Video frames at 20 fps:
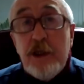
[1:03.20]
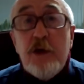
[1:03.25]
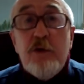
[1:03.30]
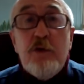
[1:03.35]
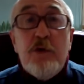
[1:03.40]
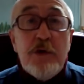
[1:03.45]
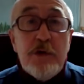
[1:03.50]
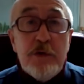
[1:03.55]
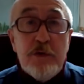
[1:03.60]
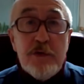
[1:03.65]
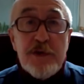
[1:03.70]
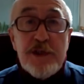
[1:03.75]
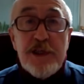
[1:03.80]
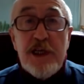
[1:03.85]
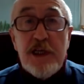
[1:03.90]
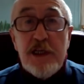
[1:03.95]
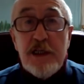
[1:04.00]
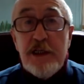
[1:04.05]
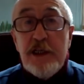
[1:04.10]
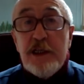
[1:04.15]
И он
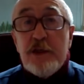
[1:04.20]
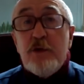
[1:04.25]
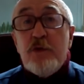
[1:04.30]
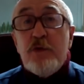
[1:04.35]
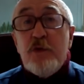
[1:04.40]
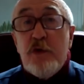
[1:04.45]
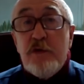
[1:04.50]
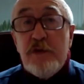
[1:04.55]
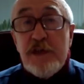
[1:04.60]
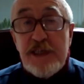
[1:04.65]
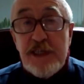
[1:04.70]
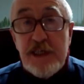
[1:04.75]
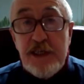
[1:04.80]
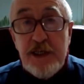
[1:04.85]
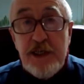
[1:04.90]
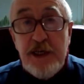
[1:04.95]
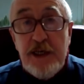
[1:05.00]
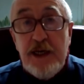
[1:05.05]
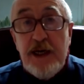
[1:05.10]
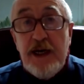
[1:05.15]
узнал эту
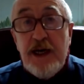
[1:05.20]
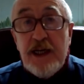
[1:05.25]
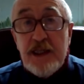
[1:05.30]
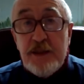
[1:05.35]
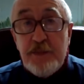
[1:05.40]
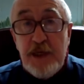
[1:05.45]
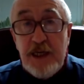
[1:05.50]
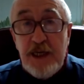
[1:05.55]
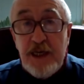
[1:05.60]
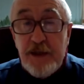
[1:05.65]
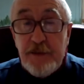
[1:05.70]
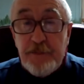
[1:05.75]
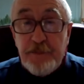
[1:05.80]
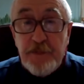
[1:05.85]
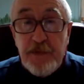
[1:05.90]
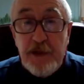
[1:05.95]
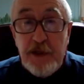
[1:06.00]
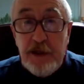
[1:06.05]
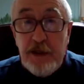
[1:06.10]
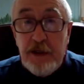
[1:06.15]
новость от меня.
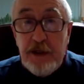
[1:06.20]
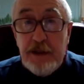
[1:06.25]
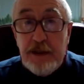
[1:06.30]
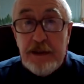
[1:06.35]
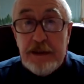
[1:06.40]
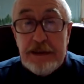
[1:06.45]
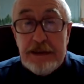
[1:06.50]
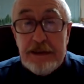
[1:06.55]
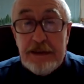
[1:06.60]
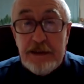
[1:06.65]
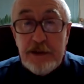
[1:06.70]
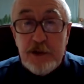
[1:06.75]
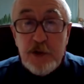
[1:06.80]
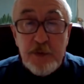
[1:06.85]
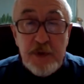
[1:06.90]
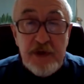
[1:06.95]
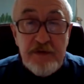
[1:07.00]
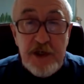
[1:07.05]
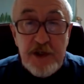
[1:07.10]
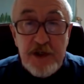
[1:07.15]

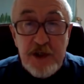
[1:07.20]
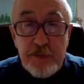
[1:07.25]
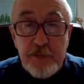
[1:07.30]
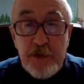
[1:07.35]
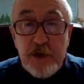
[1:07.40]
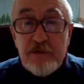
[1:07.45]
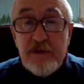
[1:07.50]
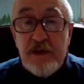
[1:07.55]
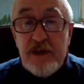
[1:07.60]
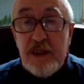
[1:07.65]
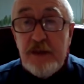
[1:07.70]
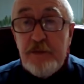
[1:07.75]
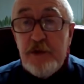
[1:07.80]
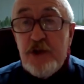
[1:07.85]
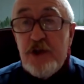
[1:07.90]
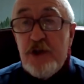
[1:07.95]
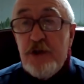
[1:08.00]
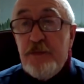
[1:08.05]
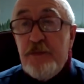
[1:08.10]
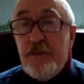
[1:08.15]
Добрый вечер, Петр
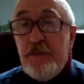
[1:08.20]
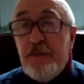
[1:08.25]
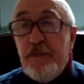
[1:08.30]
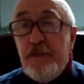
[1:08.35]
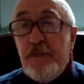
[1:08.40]
Владимирович.